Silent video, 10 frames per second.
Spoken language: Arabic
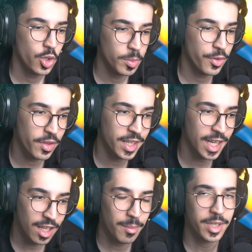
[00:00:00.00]
والمفروض ان
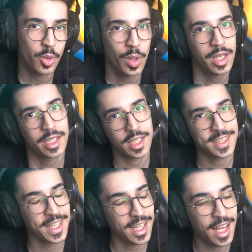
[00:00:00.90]
لعبي كويس
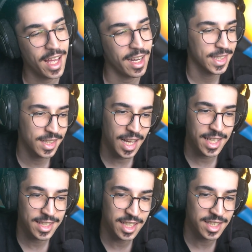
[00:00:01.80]
عشان اقارن طلعت
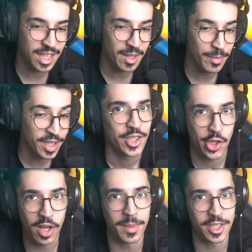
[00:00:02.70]
السلسله من
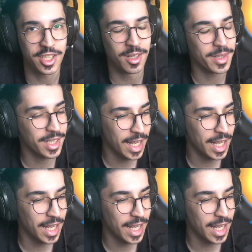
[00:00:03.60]
سوما سوما